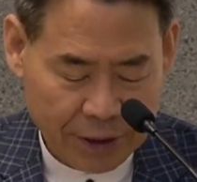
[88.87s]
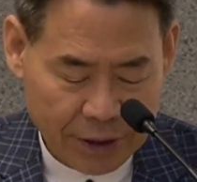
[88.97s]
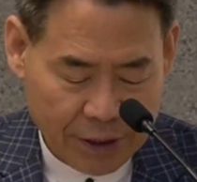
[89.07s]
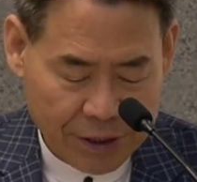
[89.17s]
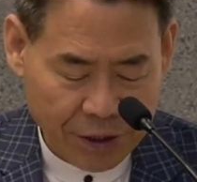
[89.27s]

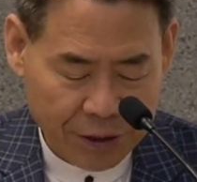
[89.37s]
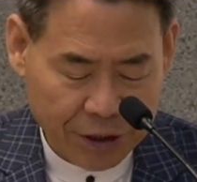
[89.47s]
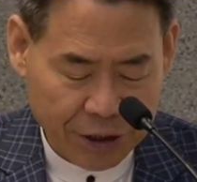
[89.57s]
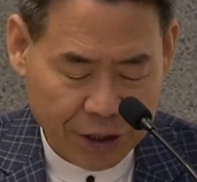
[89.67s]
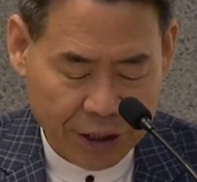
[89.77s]

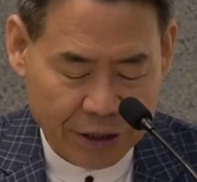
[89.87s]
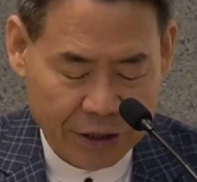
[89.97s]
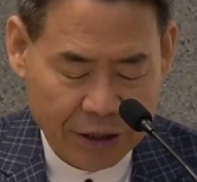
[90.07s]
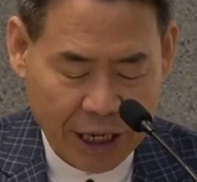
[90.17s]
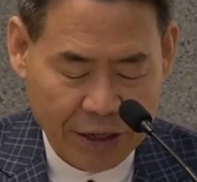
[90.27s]
성경이
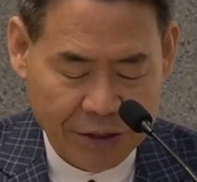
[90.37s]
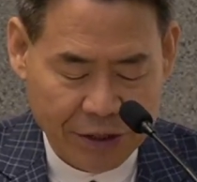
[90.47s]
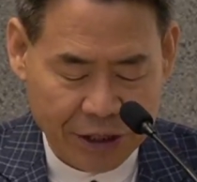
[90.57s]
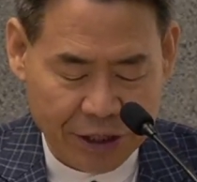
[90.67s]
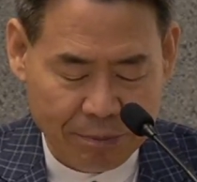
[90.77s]

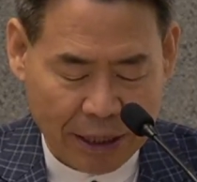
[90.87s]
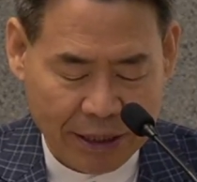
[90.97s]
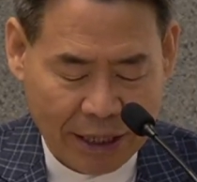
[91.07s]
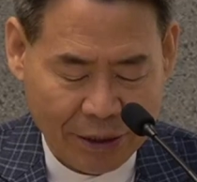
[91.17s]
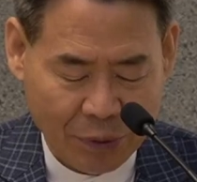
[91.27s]
응하였으니
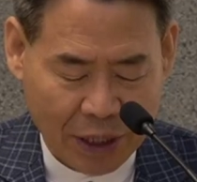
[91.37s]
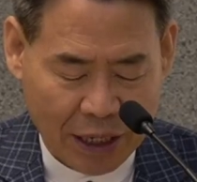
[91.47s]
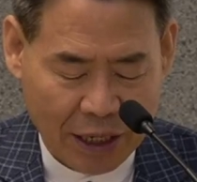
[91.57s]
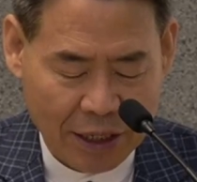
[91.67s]
마땅하도다